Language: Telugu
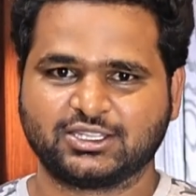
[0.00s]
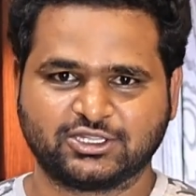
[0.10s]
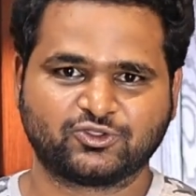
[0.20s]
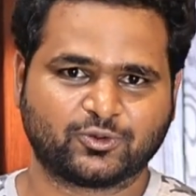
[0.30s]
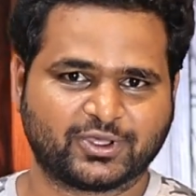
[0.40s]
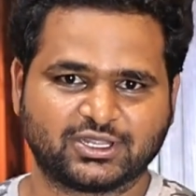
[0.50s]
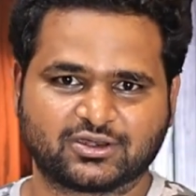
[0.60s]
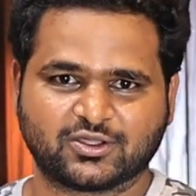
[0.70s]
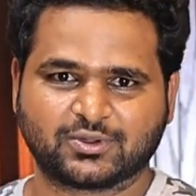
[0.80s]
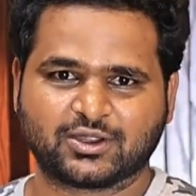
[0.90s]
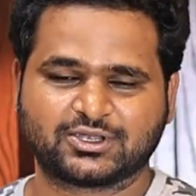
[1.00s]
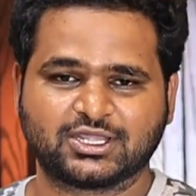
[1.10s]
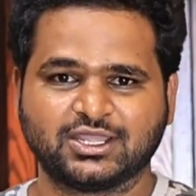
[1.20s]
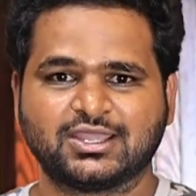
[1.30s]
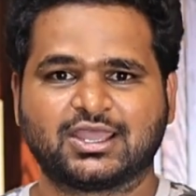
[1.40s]
ఎందుకు పనికిరావు
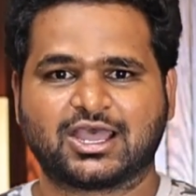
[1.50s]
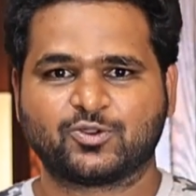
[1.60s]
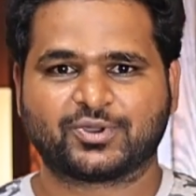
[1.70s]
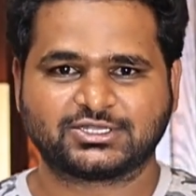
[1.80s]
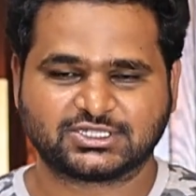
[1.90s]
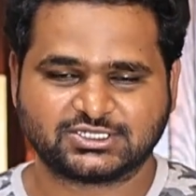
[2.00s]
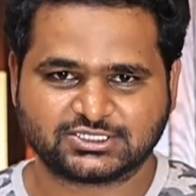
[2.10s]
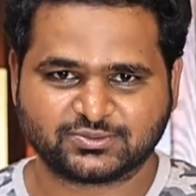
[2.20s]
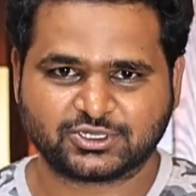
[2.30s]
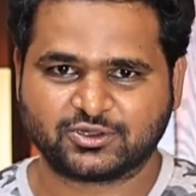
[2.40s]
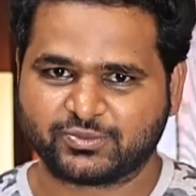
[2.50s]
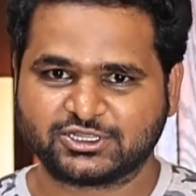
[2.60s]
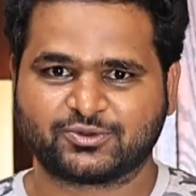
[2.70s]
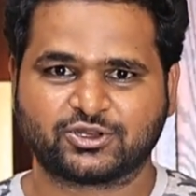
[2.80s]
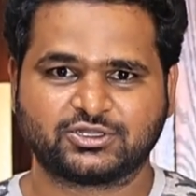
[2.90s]
కాబట్టి అవి పర్చేజ్ చేసి మీరు
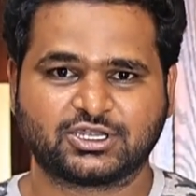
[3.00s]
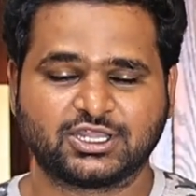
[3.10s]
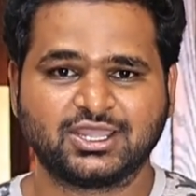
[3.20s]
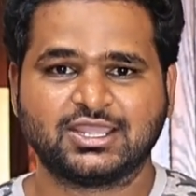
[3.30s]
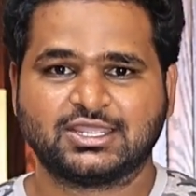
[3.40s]
ఇబ్బంది పడొద్దండి